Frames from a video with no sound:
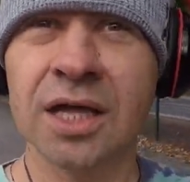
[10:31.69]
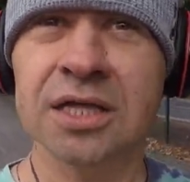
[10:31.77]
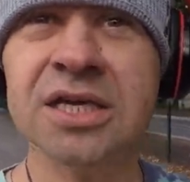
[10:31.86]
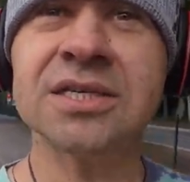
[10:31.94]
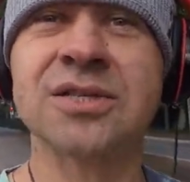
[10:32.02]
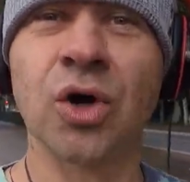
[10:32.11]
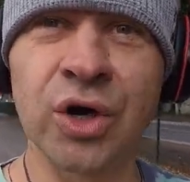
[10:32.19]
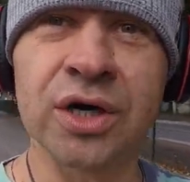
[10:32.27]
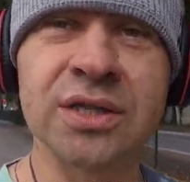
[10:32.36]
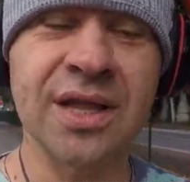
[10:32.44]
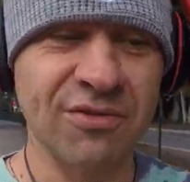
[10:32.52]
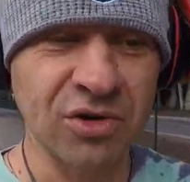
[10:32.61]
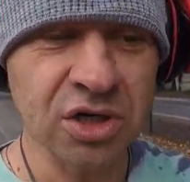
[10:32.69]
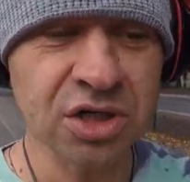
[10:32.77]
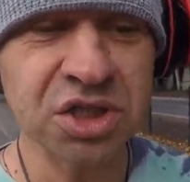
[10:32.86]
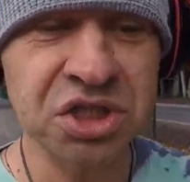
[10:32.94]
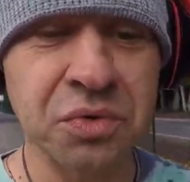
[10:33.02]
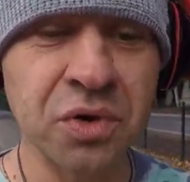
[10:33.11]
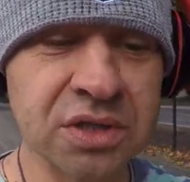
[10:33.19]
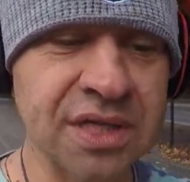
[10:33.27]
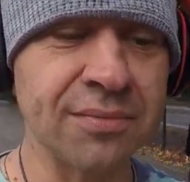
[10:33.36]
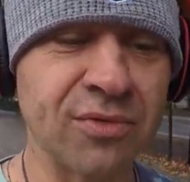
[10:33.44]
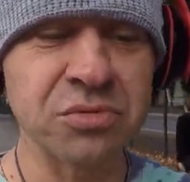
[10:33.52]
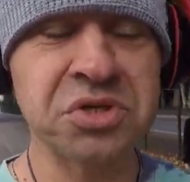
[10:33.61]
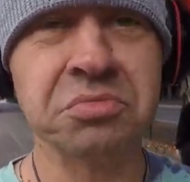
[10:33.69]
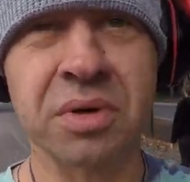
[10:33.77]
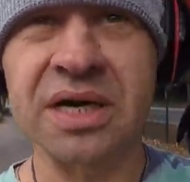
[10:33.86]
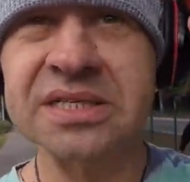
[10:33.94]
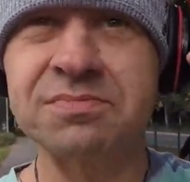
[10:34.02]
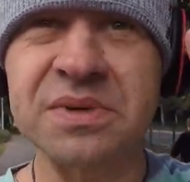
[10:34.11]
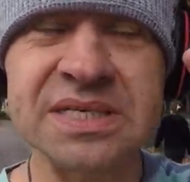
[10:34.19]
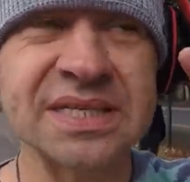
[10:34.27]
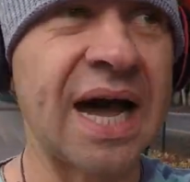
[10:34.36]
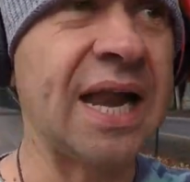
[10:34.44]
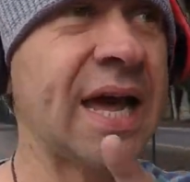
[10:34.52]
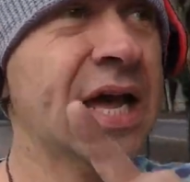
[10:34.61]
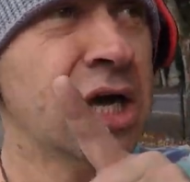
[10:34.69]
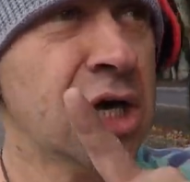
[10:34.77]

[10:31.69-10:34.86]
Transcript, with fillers: не стоят того, чего там, в общем, расписали.